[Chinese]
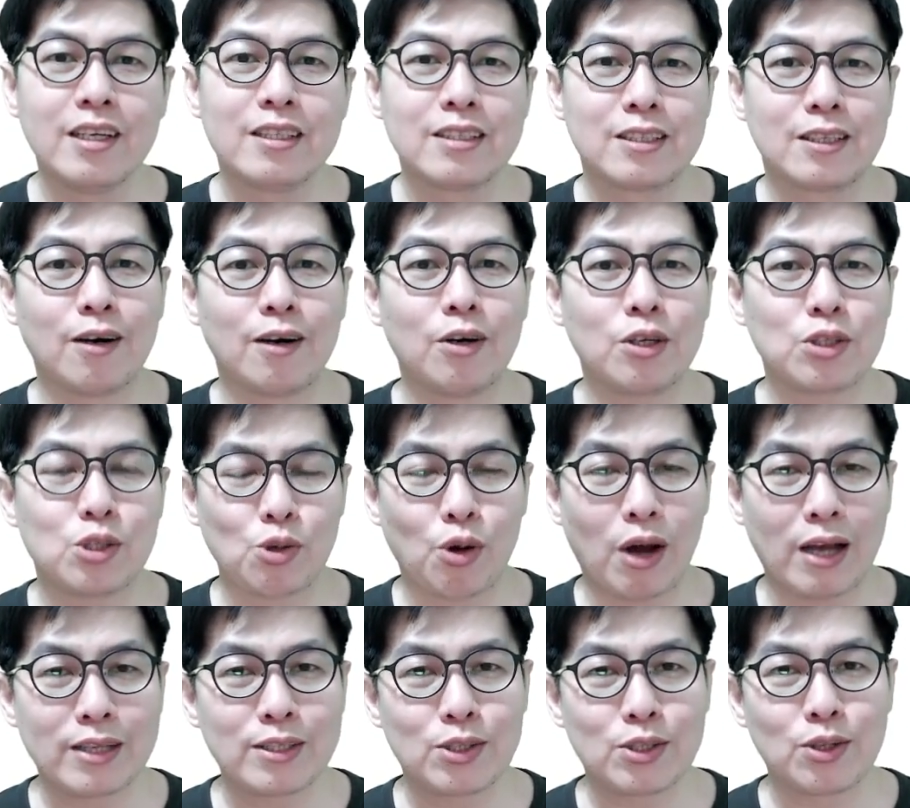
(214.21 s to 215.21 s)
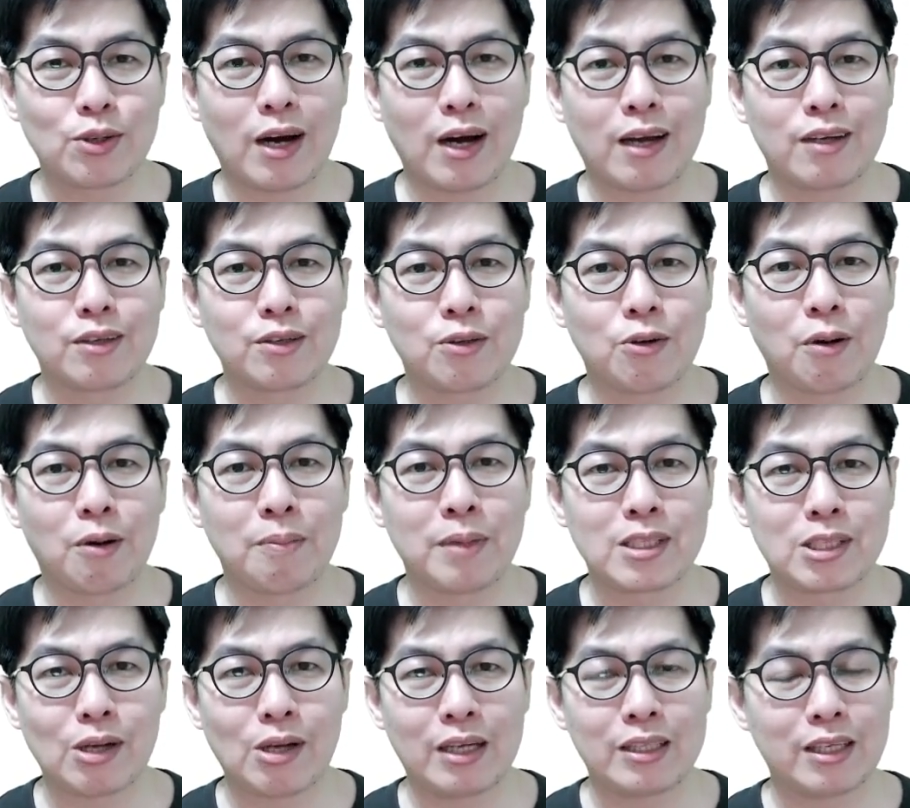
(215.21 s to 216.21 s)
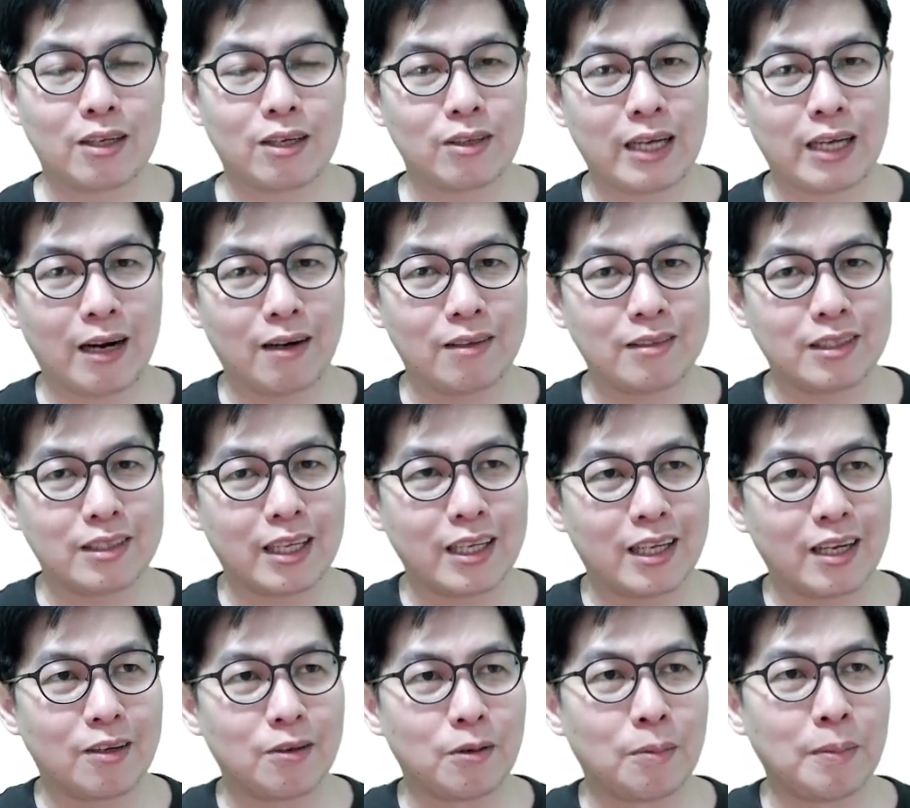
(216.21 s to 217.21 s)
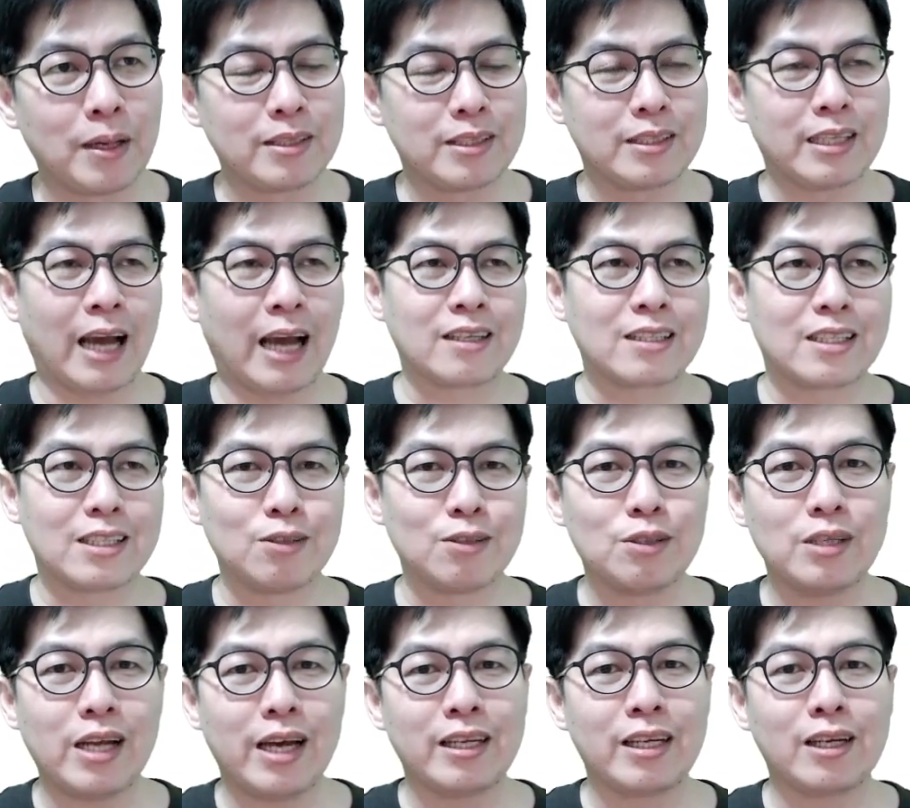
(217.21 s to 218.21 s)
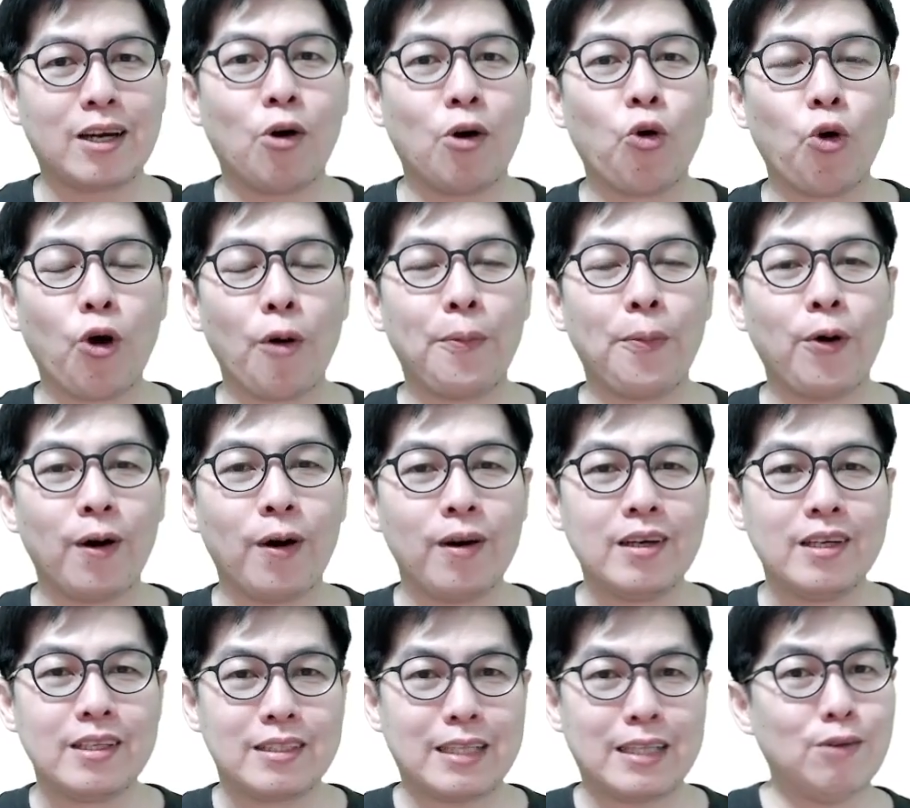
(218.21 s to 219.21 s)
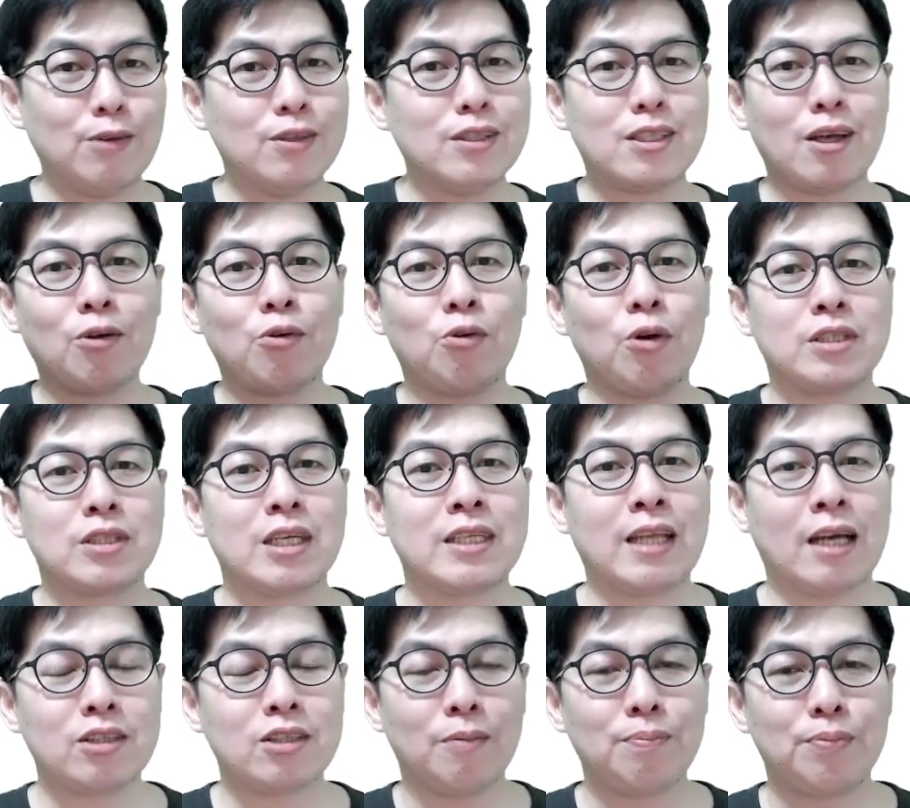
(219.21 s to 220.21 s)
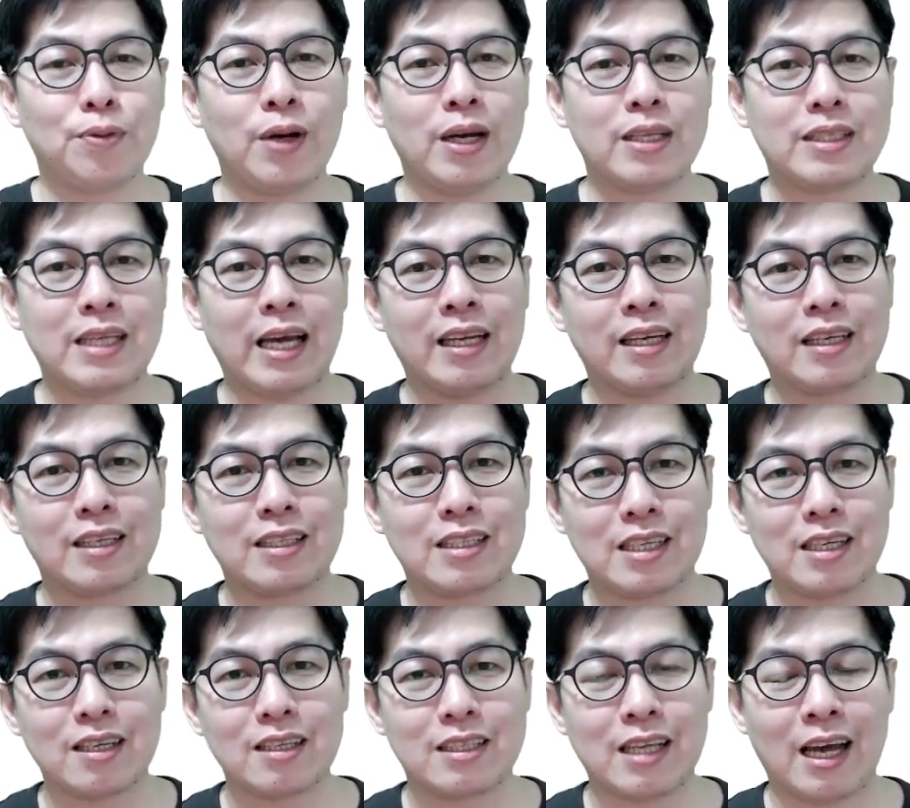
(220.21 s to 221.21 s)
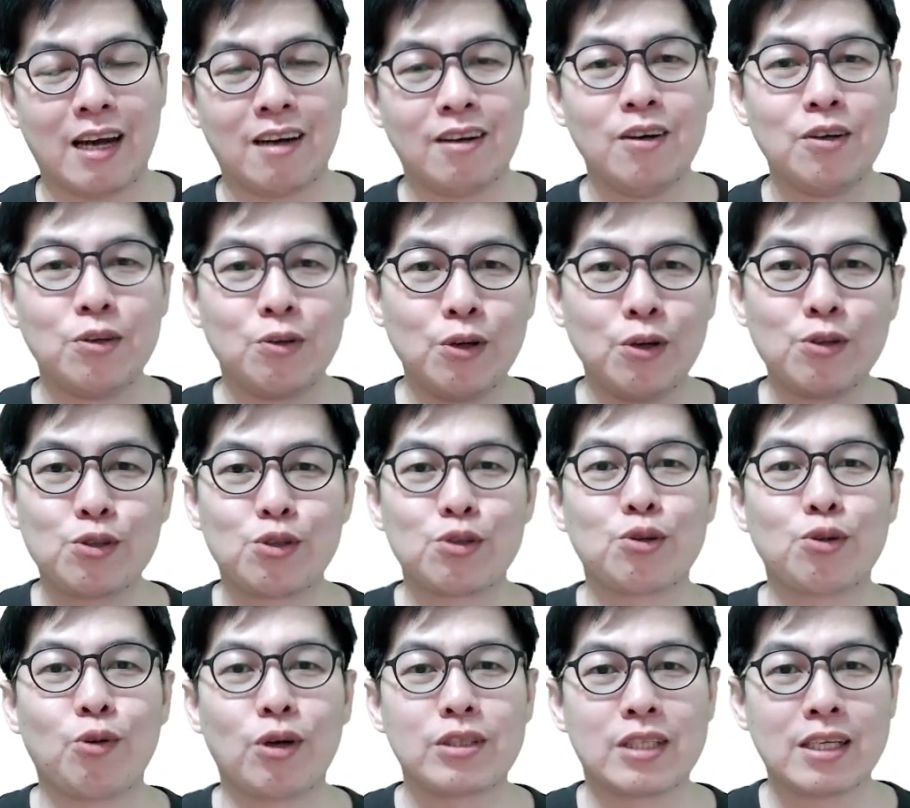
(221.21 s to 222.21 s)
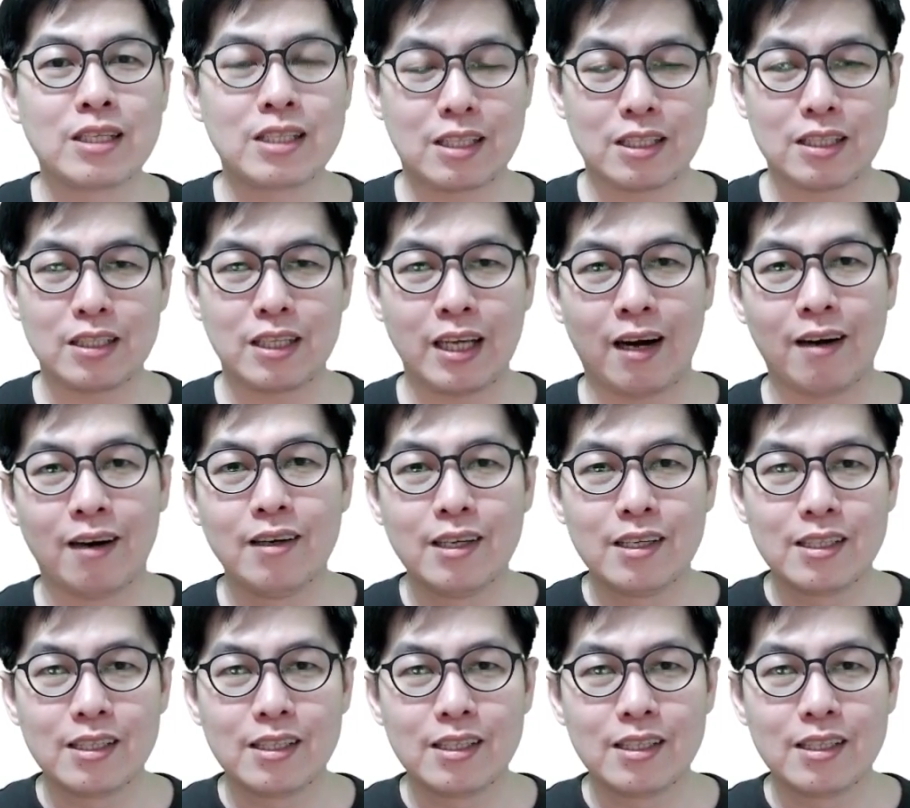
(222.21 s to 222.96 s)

就传说啊，如果我们希望能够让那个我们养殖鱼类能够活泼，在运送过程当中不会在那个车上运输过程死掉，